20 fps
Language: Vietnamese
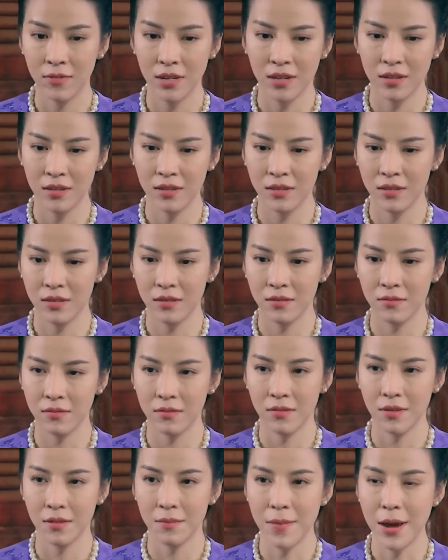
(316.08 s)
chứ
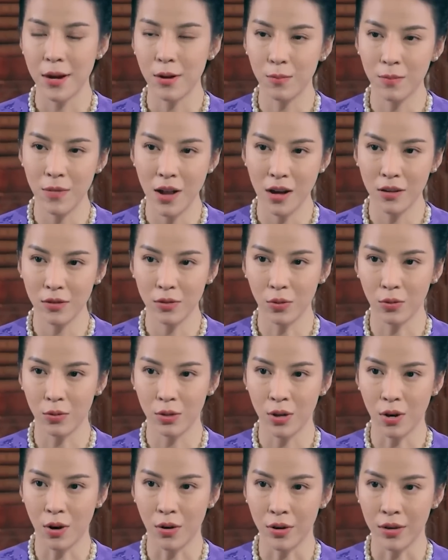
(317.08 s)
má cũng lớn
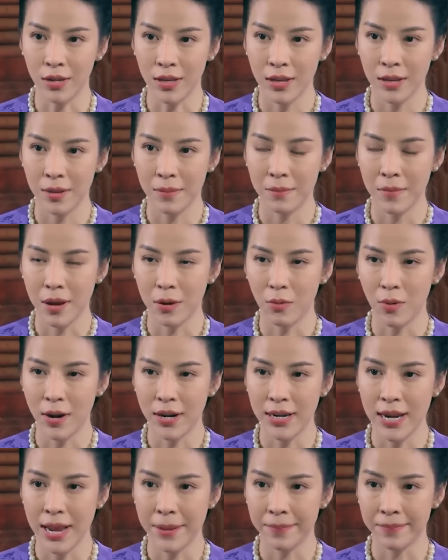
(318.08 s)
tuổi rồi mà
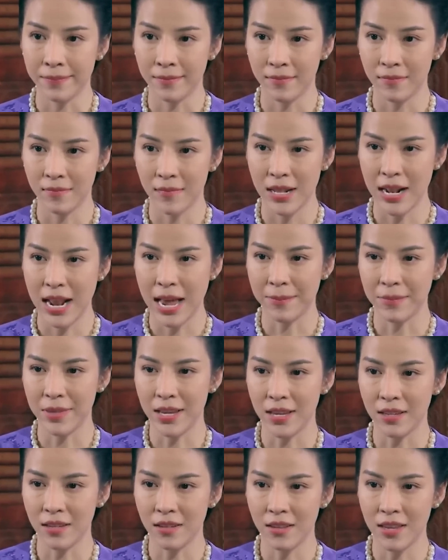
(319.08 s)
quanh năm làm
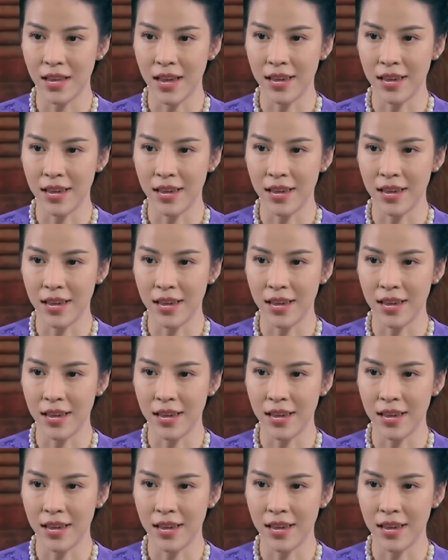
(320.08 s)
việc như